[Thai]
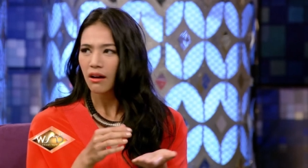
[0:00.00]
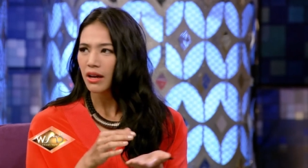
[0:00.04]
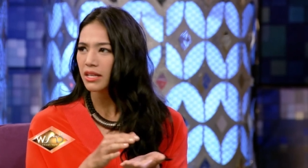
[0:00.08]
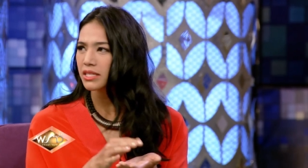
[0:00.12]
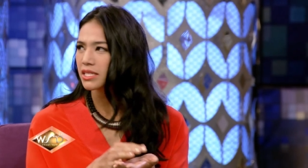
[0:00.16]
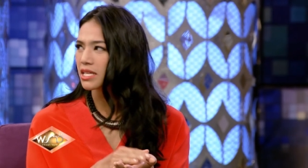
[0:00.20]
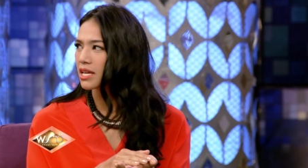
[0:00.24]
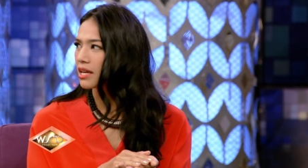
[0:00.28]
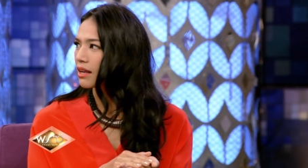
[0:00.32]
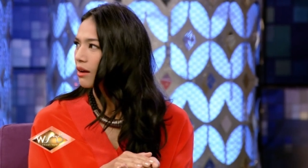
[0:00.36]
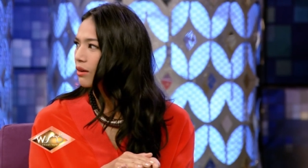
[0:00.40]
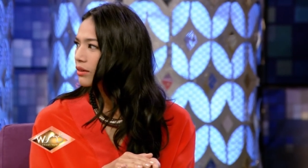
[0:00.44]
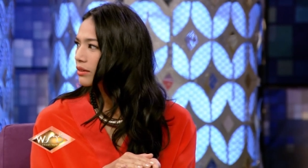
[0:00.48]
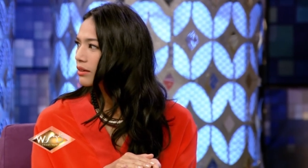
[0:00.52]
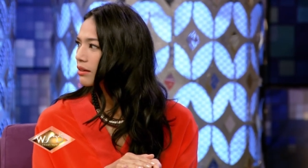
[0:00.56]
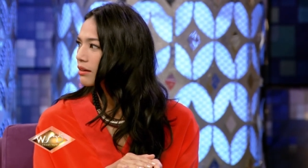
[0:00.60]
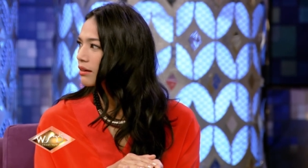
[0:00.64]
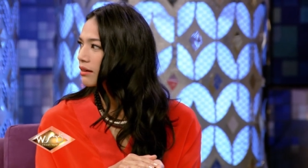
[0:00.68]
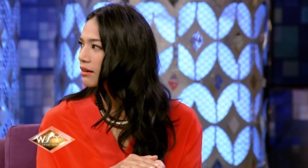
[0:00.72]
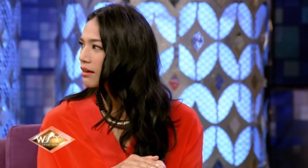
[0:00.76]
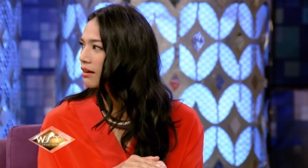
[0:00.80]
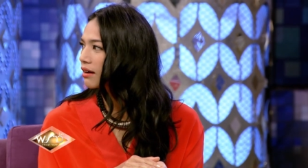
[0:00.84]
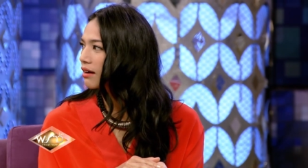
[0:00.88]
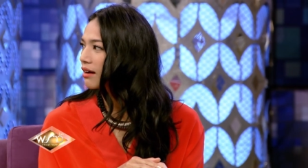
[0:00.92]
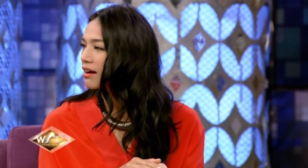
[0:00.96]
เฮ้ยจริงเหรอเธ
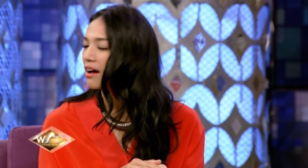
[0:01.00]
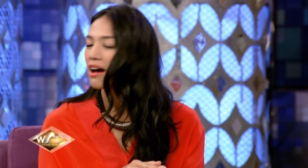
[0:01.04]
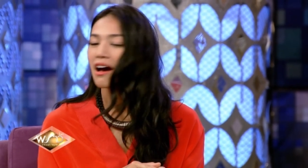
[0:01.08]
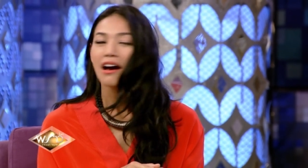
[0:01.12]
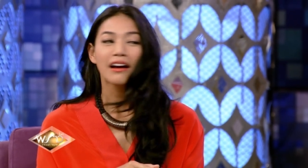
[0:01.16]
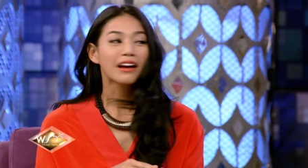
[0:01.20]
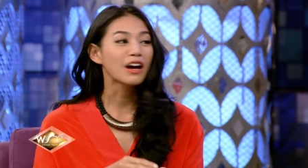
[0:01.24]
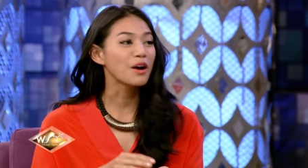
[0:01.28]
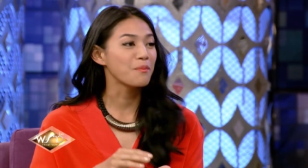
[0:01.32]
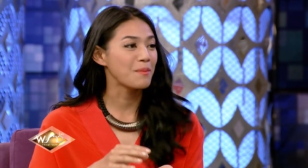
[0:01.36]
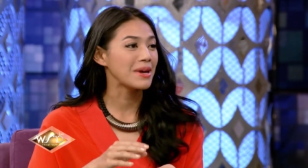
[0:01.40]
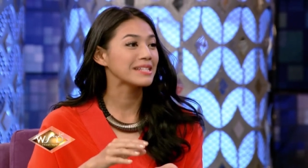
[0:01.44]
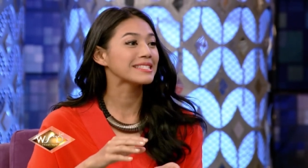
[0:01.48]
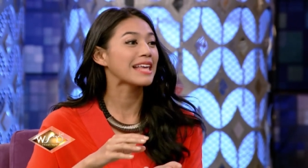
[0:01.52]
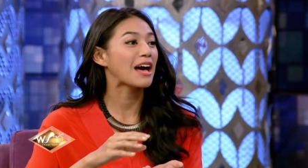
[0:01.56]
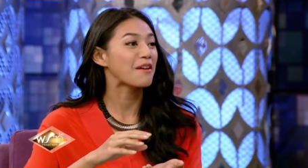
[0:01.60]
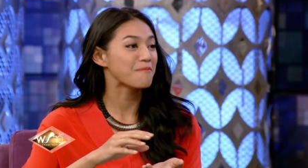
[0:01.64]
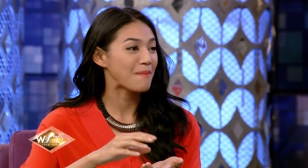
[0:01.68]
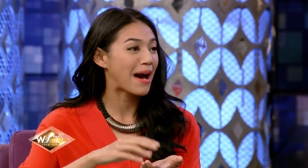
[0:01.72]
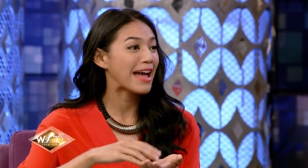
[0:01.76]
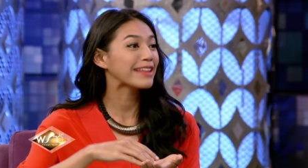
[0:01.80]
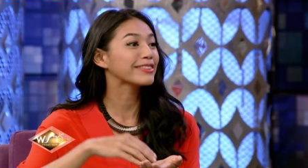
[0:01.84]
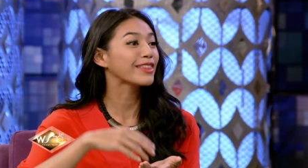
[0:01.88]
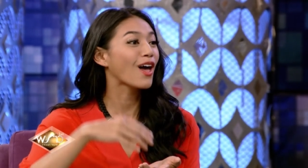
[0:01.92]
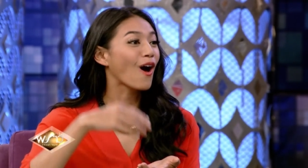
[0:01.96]
อคือไม่สา
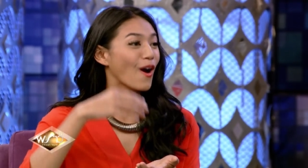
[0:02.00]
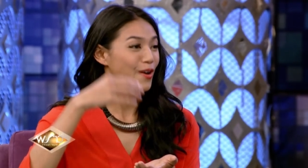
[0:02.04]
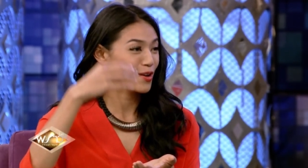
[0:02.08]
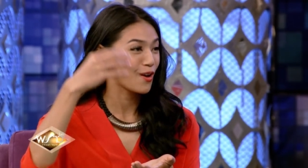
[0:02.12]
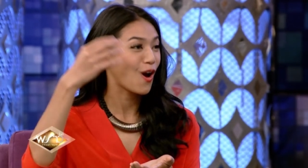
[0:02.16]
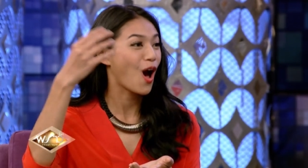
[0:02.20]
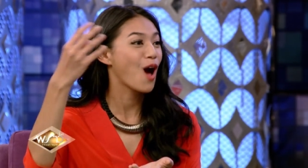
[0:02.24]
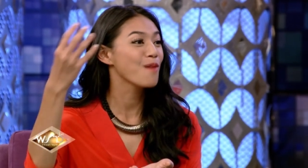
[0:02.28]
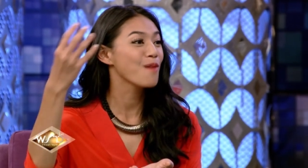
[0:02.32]
มารถต่อยอ